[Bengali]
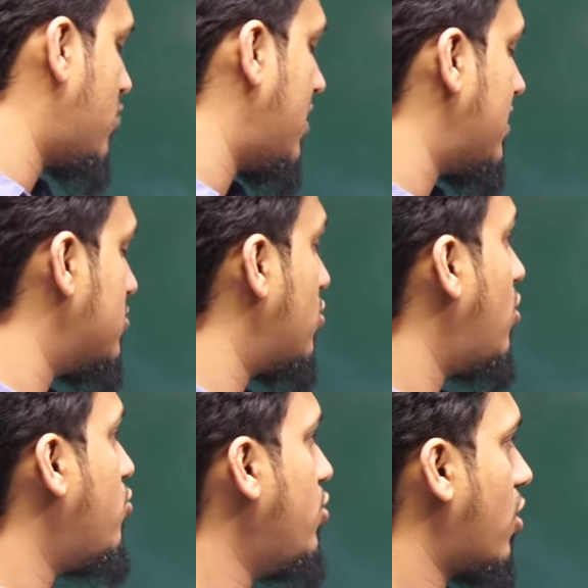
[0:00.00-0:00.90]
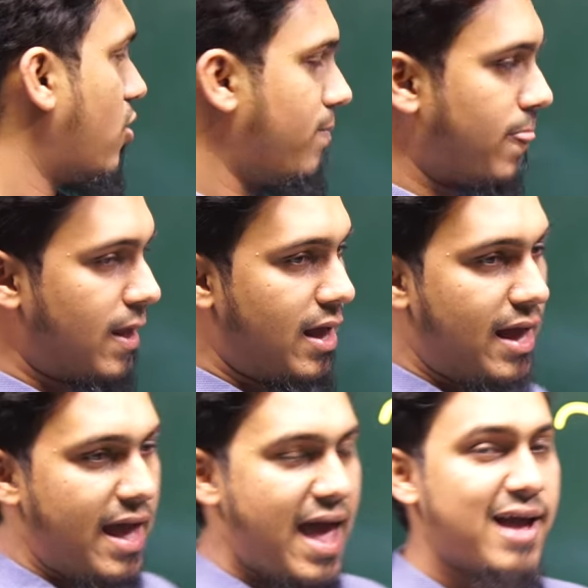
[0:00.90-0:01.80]
স্টুডেন্টদের জন্য দুই রকম
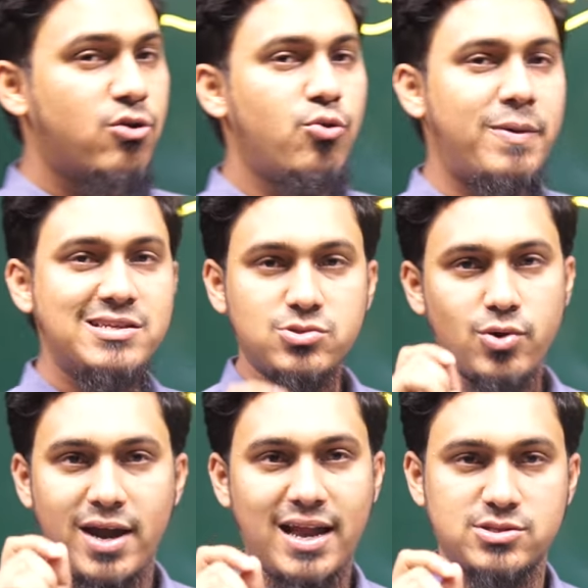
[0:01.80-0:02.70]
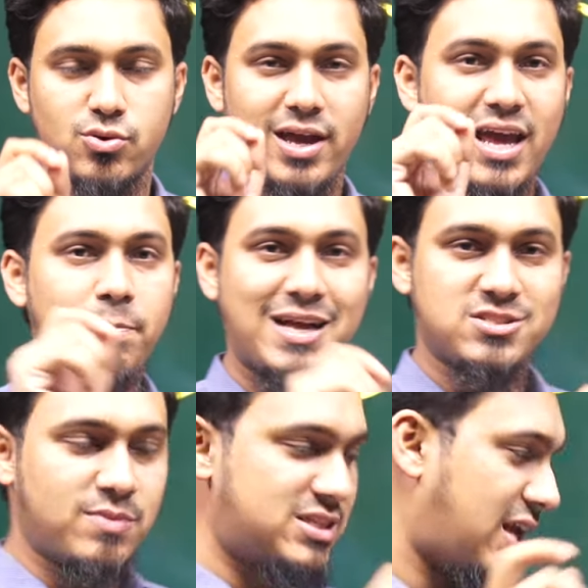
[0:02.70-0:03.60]
এক গ্রুপের স্টুডেন্ট আসো এই পাঁচ
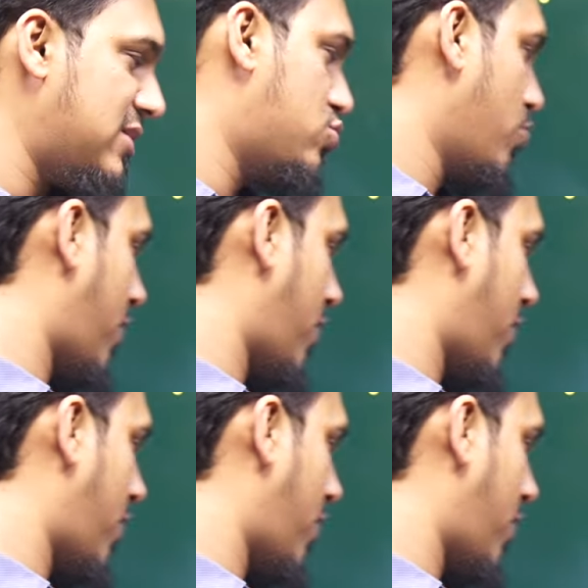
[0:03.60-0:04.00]
মাসে কিচ্ছু